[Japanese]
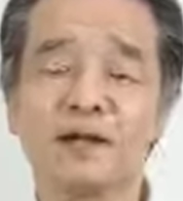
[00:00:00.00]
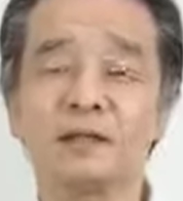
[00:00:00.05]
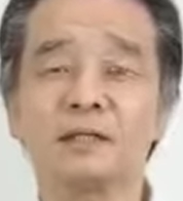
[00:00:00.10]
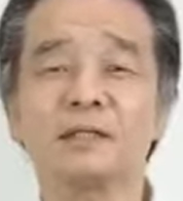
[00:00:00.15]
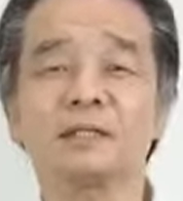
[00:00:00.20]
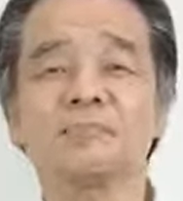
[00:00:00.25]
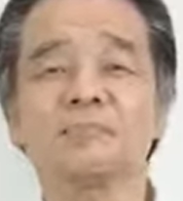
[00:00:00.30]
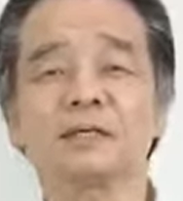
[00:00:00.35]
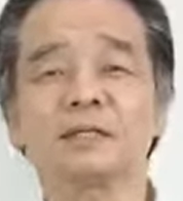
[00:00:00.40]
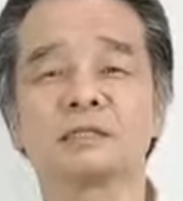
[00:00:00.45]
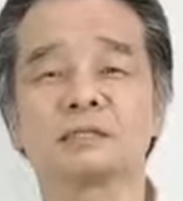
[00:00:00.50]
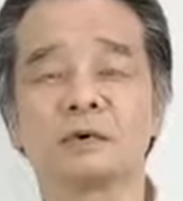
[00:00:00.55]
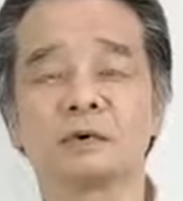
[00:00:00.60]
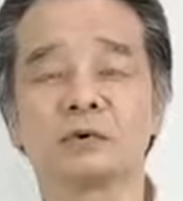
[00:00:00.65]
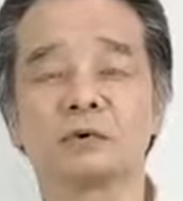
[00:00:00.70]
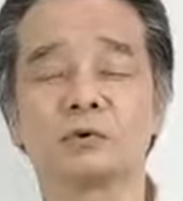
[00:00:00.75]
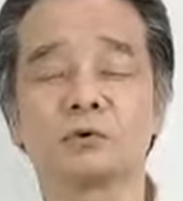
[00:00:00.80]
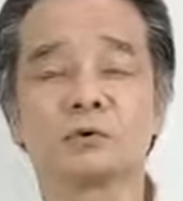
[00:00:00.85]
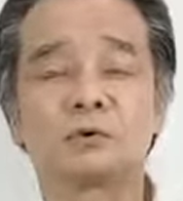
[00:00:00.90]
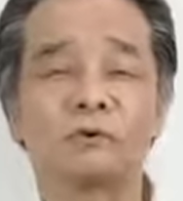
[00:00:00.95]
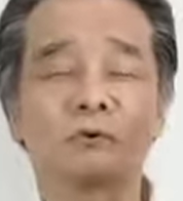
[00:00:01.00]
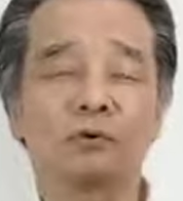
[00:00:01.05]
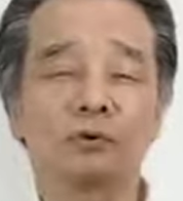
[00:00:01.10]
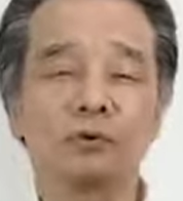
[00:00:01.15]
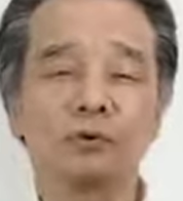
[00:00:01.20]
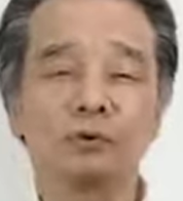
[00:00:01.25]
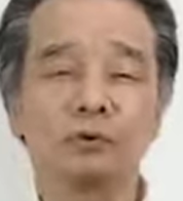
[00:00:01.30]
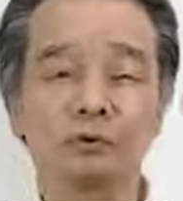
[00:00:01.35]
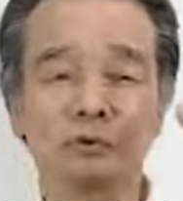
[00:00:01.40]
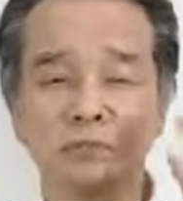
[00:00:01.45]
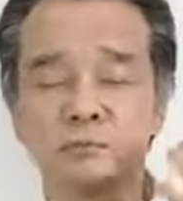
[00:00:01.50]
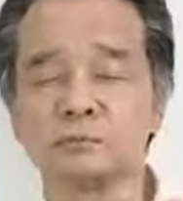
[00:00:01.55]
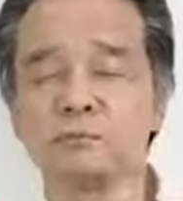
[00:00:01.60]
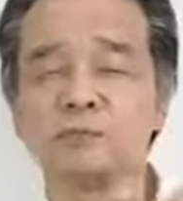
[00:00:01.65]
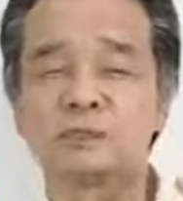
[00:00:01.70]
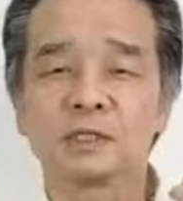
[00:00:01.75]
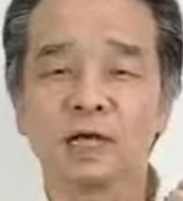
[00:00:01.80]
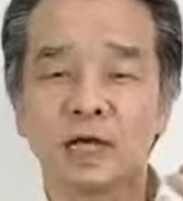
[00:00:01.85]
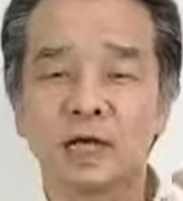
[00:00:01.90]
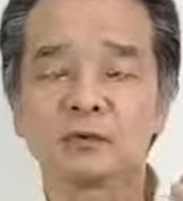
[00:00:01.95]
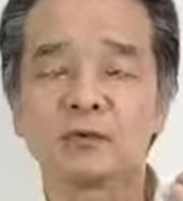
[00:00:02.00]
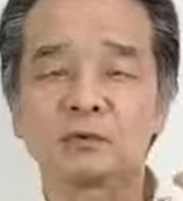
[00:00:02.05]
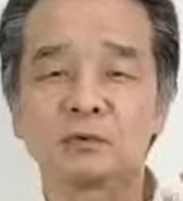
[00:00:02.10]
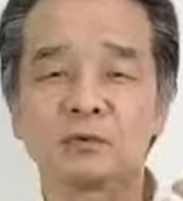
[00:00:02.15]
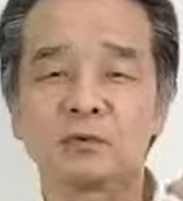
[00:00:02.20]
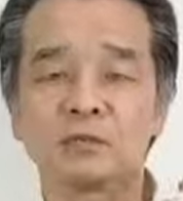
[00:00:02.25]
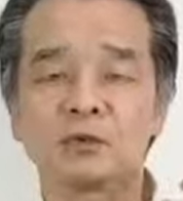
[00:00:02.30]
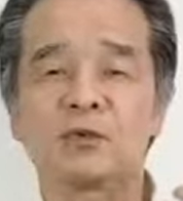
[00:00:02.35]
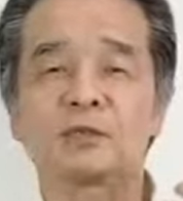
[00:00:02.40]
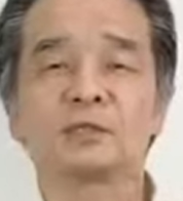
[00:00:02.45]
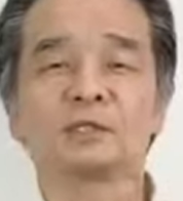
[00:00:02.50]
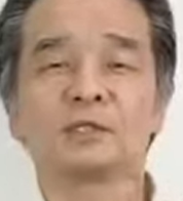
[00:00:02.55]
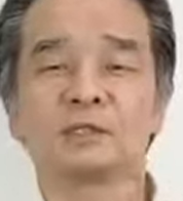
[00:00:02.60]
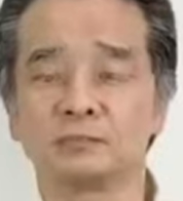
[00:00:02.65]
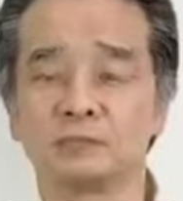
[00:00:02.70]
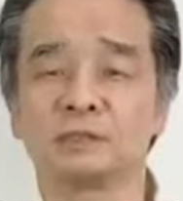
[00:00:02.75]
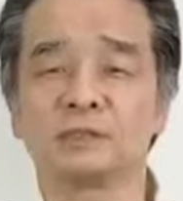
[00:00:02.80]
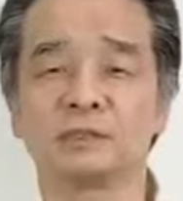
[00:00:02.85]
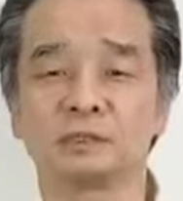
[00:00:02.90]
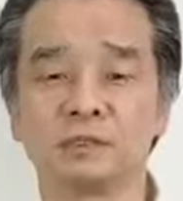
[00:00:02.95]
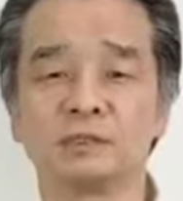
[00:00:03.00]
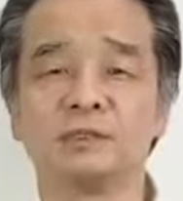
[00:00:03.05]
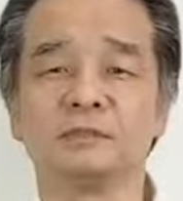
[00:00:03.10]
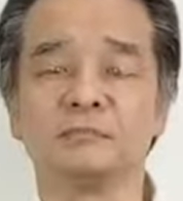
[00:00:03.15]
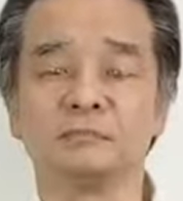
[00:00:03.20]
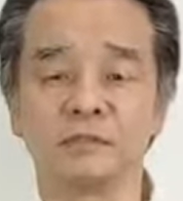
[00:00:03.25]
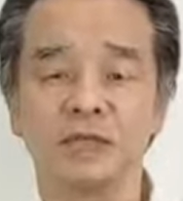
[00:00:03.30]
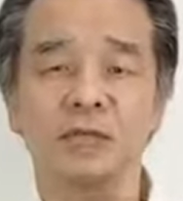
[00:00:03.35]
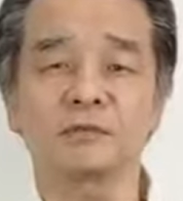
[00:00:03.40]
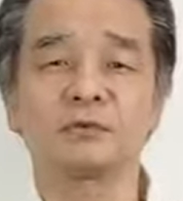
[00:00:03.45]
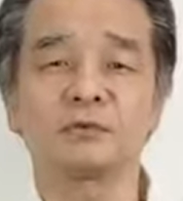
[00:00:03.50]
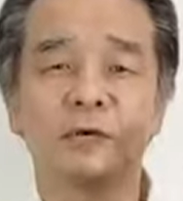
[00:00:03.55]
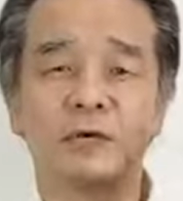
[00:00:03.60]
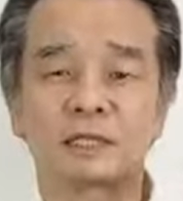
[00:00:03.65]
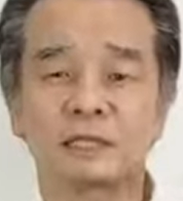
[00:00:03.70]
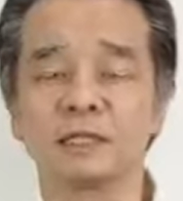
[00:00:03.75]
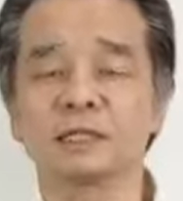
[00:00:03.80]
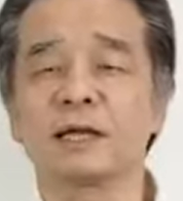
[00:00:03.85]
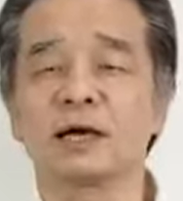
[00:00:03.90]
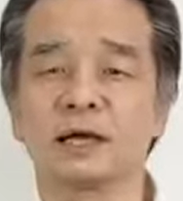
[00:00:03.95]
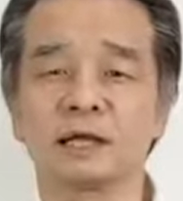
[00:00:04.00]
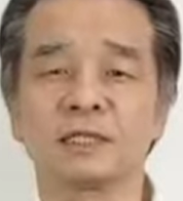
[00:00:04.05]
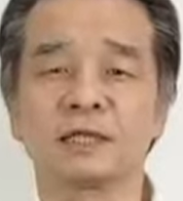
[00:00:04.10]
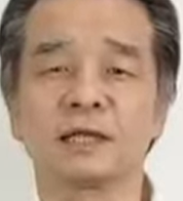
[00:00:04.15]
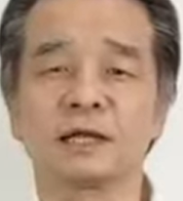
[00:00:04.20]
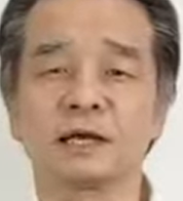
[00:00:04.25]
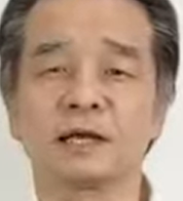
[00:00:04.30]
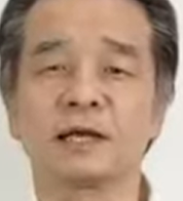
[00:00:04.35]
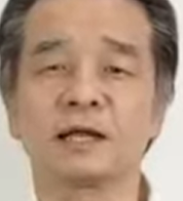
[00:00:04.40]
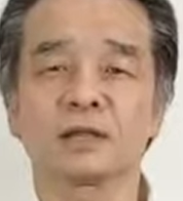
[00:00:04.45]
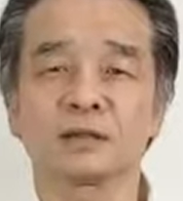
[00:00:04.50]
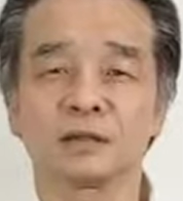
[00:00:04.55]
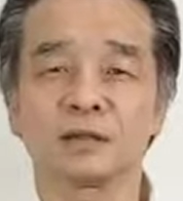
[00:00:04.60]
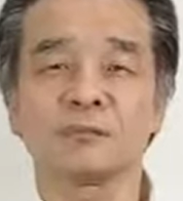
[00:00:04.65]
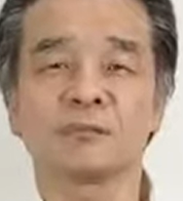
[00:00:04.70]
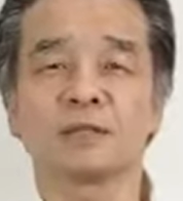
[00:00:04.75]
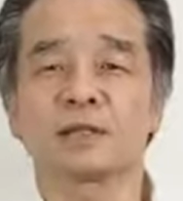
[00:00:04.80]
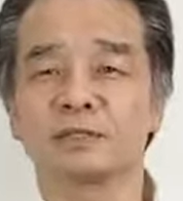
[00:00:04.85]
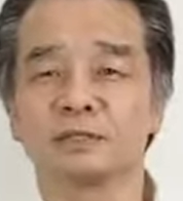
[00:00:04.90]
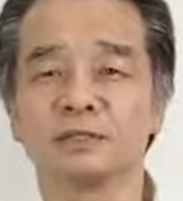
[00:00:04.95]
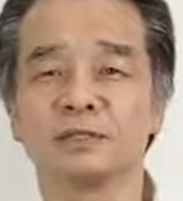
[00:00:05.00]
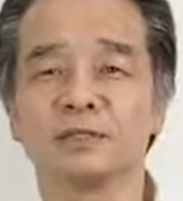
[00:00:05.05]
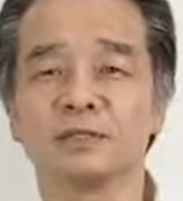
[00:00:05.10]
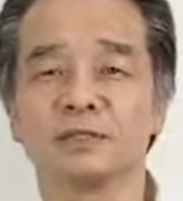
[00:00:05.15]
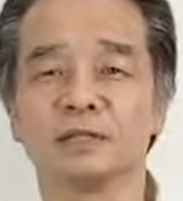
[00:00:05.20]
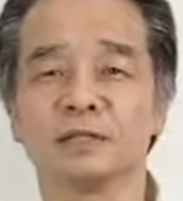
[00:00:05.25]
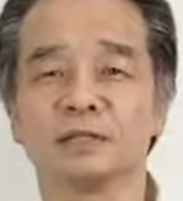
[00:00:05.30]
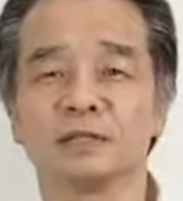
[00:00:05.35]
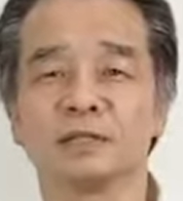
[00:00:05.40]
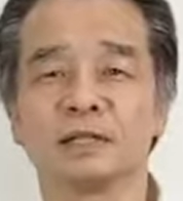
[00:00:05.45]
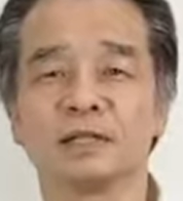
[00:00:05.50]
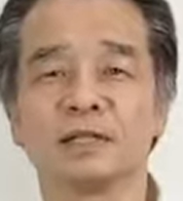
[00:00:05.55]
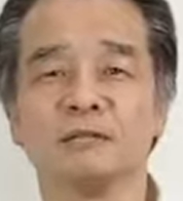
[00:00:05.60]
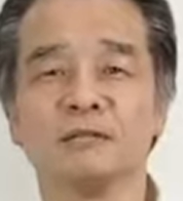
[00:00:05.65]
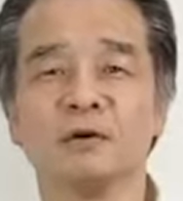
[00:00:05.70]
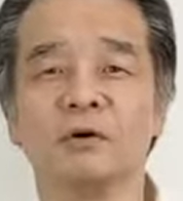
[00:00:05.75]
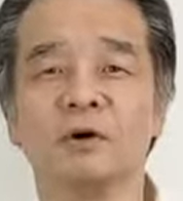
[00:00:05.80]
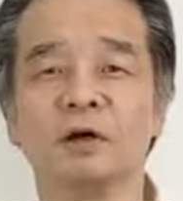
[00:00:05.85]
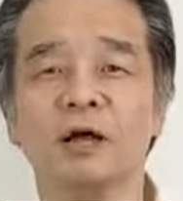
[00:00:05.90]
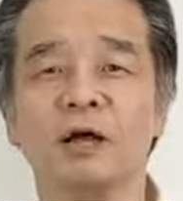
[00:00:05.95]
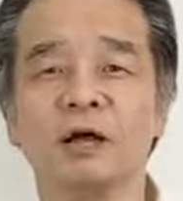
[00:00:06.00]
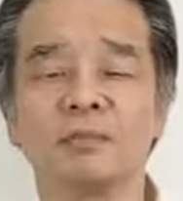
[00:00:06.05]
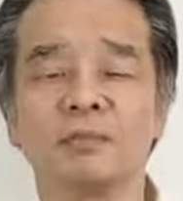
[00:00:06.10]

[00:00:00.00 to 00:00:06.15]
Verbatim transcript: で、まあまあ、このこのすぐ向かいのところから出発する港を挟んだ反対側から出発するんですけれども、